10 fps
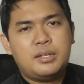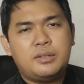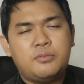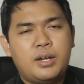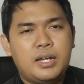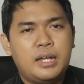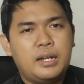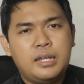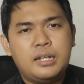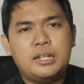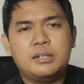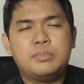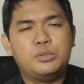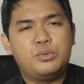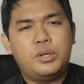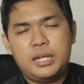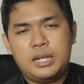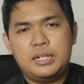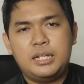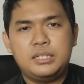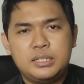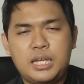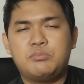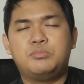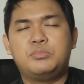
wahana, dan benua yang ada di album